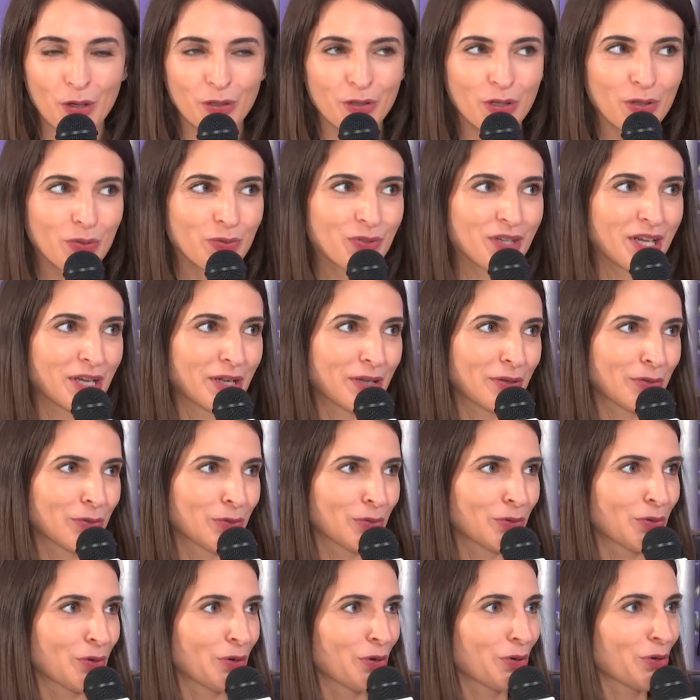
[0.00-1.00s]
nous accueillons
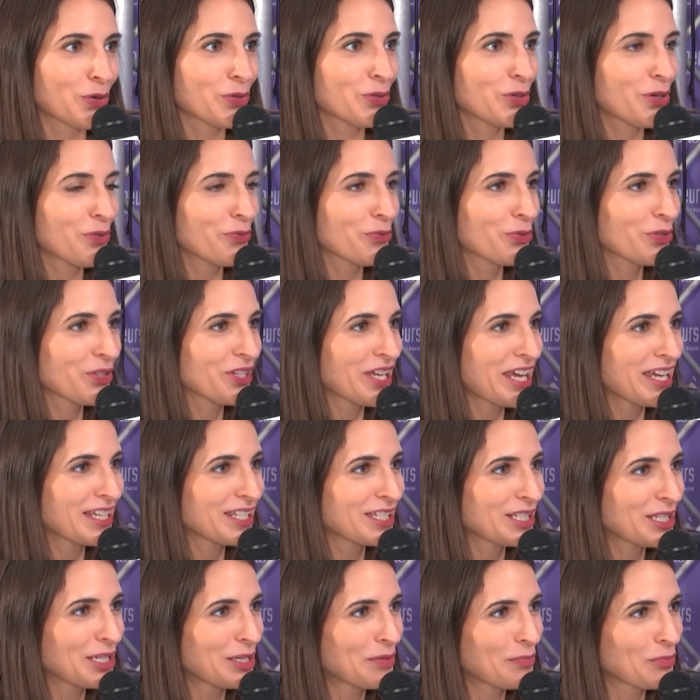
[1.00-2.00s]
euh, Rodolphe
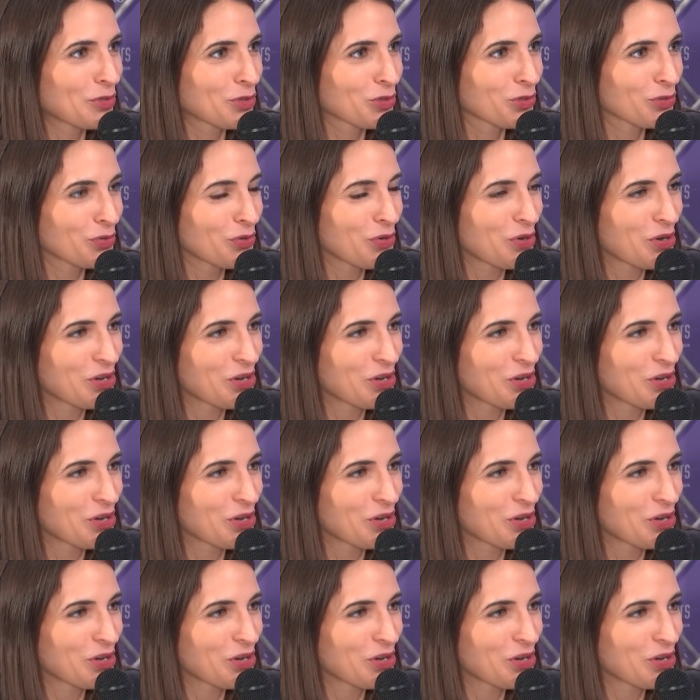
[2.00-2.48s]
Saadé. Bonjour.